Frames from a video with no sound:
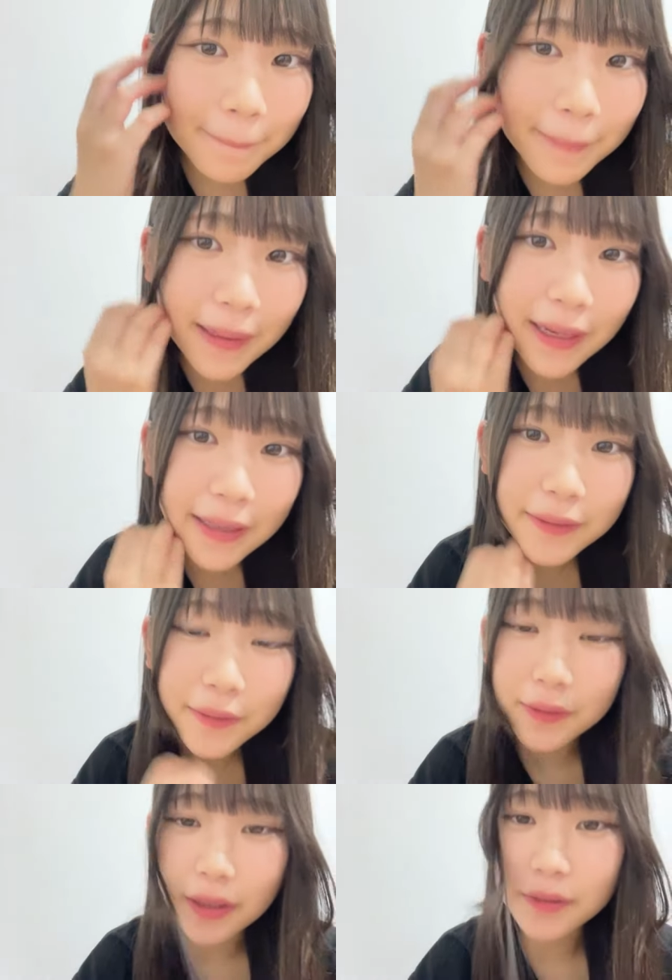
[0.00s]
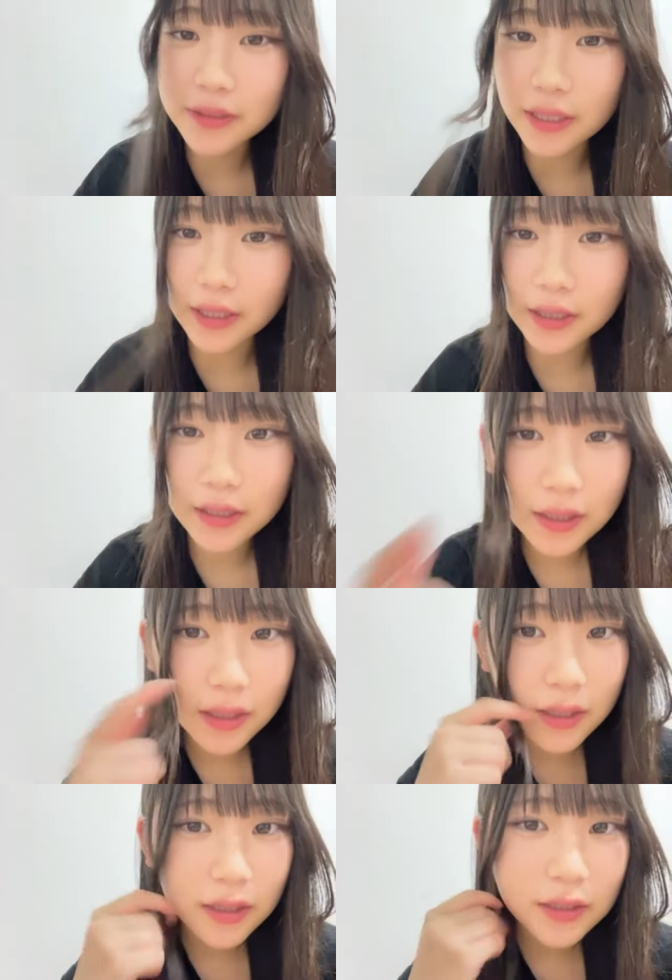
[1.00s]
ペンライトあのさ
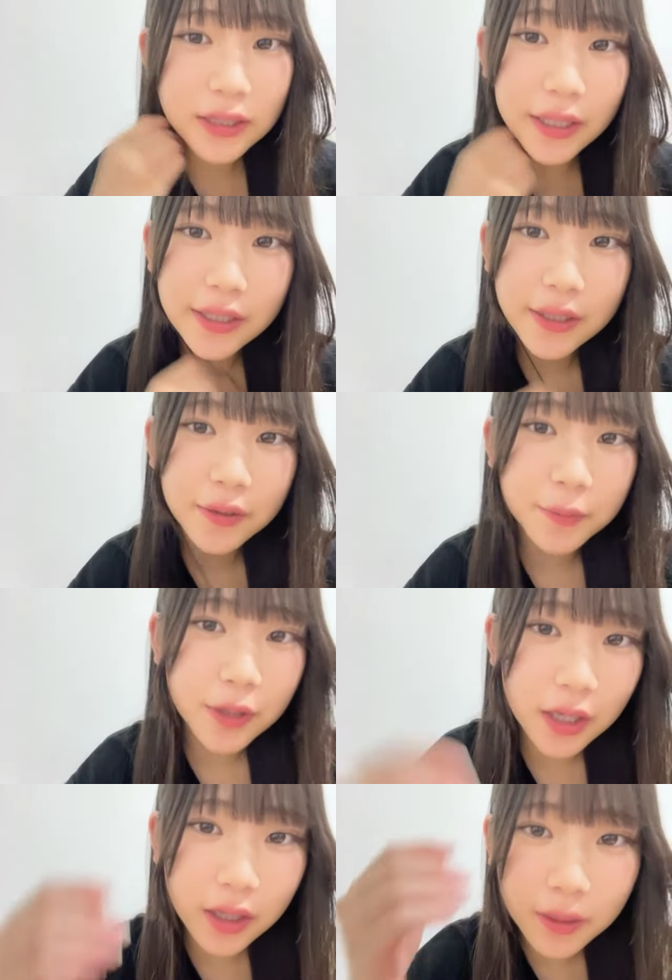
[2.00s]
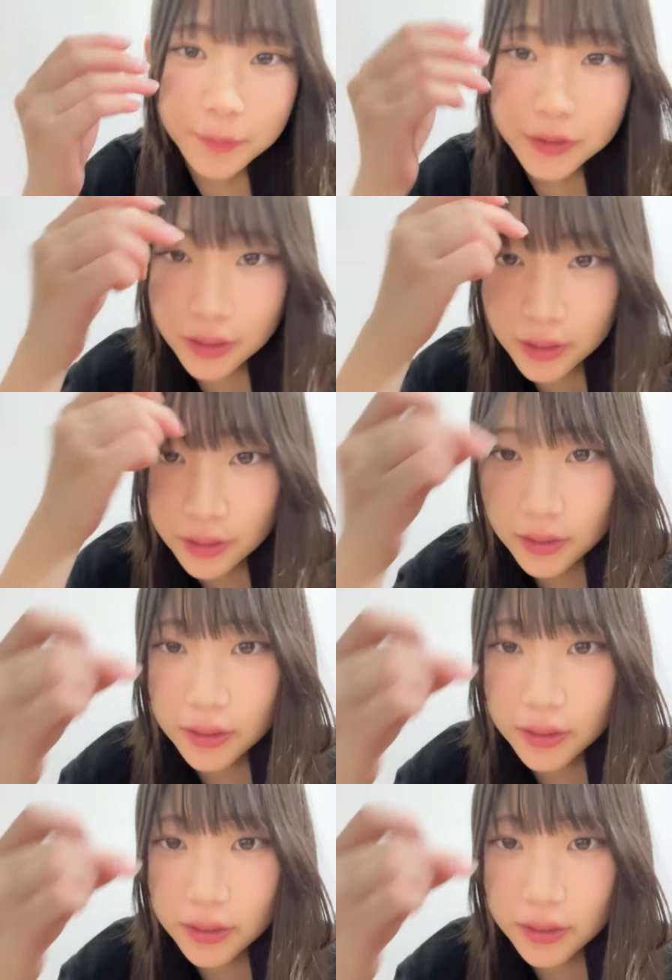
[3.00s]
サイリウムカラーもさ